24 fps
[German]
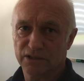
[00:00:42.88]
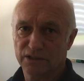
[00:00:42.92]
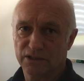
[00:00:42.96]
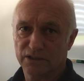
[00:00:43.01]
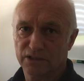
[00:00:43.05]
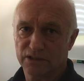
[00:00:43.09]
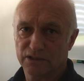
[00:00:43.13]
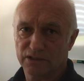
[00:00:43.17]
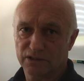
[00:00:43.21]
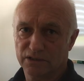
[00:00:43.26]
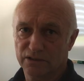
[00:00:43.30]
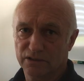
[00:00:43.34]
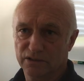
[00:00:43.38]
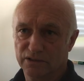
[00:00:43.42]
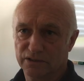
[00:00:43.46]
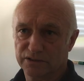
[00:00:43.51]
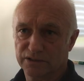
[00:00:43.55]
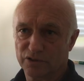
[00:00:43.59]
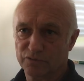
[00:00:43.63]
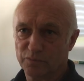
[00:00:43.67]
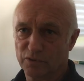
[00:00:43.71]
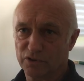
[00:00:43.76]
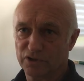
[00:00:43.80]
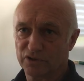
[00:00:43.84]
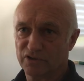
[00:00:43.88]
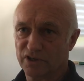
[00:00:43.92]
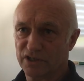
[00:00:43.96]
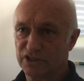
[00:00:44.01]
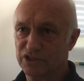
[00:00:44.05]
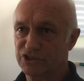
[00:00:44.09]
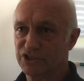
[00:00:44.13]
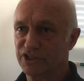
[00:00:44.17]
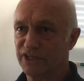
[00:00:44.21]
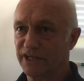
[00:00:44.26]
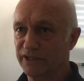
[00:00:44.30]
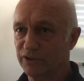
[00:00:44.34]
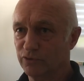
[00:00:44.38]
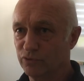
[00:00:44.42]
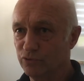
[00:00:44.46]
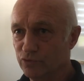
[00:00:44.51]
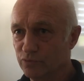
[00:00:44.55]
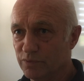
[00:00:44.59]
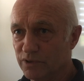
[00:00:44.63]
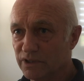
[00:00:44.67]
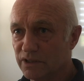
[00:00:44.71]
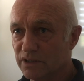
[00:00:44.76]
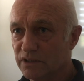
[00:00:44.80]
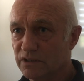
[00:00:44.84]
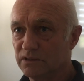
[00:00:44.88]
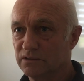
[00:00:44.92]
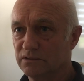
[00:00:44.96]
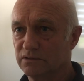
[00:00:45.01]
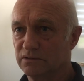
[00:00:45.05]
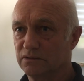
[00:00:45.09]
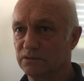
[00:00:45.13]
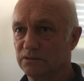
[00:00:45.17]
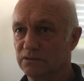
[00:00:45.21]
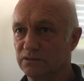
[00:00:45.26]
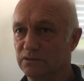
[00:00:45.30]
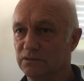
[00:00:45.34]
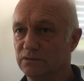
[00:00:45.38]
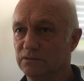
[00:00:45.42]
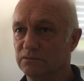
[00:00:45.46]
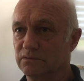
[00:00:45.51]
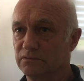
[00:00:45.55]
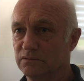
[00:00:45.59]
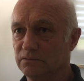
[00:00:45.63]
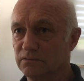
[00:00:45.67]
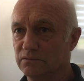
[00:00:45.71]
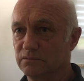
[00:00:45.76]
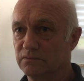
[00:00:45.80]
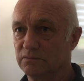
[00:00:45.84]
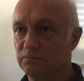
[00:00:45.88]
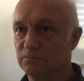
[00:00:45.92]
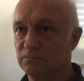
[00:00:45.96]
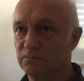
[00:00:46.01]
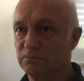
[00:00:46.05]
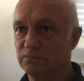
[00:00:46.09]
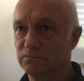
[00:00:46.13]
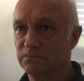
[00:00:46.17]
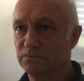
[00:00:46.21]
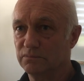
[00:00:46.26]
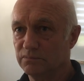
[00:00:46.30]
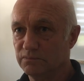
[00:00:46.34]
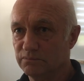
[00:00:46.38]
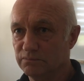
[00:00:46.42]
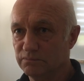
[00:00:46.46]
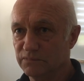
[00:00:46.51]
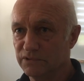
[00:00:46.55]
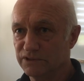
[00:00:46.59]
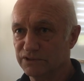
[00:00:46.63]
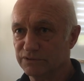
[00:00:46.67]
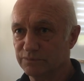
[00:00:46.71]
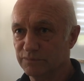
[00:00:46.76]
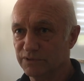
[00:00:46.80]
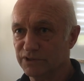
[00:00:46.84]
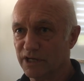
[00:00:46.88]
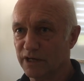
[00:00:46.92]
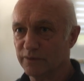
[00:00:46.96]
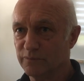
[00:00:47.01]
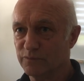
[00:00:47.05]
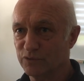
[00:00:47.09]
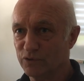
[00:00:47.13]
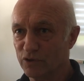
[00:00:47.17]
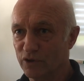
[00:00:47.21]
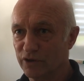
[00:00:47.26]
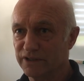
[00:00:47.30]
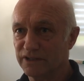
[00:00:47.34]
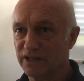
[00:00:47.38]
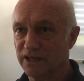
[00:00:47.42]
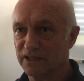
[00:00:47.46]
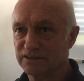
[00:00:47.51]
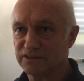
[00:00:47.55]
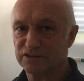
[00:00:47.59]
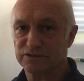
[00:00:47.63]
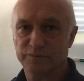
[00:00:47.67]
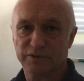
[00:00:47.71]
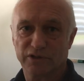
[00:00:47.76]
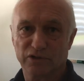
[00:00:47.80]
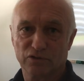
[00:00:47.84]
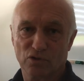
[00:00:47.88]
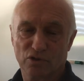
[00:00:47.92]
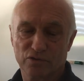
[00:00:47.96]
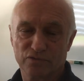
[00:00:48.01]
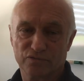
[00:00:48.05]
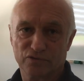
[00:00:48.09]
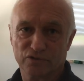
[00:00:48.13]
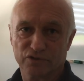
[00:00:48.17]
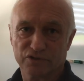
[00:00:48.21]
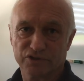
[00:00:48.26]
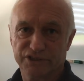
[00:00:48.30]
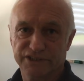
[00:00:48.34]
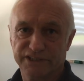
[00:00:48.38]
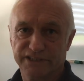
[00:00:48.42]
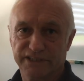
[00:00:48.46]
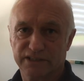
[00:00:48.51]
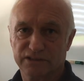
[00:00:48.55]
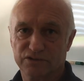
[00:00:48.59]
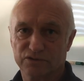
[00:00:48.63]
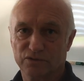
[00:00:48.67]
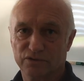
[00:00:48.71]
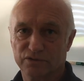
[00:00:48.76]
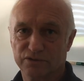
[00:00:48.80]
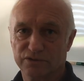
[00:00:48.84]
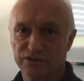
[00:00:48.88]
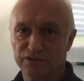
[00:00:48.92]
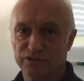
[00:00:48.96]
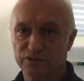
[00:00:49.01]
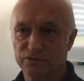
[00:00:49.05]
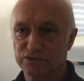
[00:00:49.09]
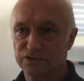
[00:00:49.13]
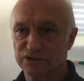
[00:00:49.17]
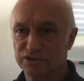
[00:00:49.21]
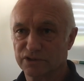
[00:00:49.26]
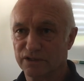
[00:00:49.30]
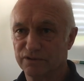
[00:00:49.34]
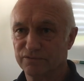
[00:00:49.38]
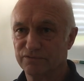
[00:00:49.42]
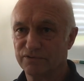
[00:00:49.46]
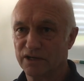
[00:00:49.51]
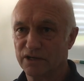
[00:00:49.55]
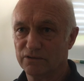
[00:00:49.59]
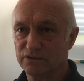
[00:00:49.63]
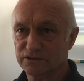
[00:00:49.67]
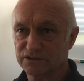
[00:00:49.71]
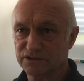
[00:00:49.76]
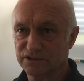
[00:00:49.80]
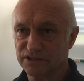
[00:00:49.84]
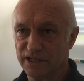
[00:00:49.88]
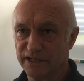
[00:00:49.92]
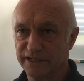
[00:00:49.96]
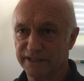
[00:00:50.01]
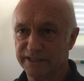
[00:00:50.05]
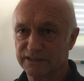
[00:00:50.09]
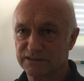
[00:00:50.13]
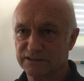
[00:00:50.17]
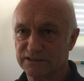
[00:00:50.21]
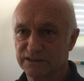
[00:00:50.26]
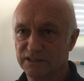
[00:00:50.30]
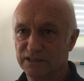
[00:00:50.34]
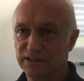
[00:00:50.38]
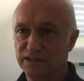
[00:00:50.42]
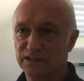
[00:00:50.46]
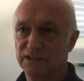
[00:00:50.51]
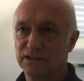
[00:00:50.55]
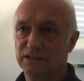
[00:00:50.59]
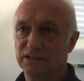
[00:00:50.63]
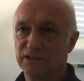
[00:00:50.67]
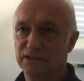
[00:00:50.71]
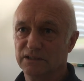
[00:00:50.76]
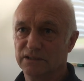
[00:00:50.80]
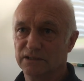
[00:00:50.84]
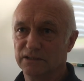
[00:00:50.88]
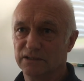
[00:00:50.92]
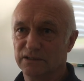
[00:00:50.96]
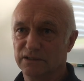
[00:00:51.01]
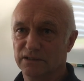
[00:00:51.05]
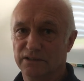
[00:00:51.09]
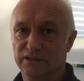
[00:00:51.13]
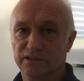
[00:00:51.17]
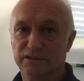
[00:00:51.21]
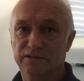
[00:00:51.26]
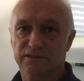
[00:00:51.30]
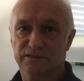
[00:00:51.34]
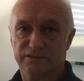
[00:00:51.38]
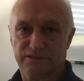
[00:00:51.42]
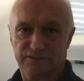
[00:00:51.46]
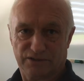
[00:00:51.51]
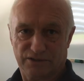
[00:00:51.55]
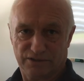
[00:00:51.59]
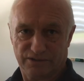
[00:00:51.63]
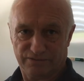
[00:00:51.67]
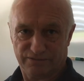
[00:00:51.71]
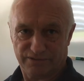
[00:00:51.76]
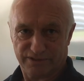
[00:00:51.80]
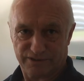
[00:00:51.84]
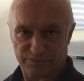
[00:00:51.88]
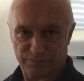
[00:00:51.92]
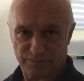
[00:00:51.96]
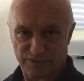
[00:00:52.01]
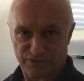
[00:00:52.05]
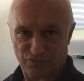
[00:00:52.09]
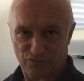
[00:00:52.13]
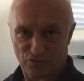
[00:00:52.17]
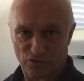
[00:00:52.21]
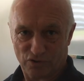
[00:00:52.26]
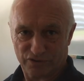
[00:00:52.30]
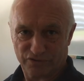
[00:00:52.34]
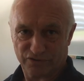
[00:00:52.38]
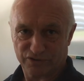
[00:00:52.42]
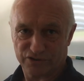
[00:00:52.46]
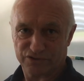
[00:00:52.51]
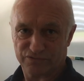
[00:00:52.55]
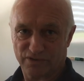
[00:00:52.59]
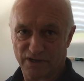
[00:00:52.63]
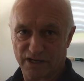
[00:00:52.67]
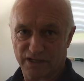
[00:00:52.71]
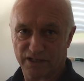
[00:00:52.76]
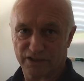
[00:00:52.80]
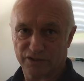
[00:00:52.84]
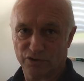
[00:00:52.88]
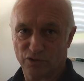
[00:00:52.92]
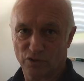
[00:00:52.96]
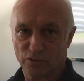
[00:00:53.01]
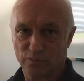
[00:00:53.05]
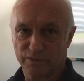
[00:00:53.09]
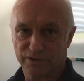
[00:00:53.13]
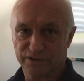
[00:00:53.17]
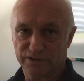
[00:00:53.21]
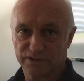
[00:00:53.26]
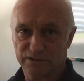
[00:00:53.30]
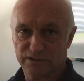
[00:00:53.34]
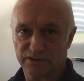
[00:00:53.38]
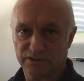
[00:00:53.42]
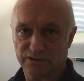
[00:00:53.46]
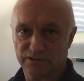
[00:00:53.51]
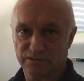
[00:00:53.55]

Hm. das polizeiliche Gegenüber ist mit einem neuen Einsatzmittel konfrontiert und unsere Erfahrung zeigt, er wird mit Vorsicht wahrgenommen.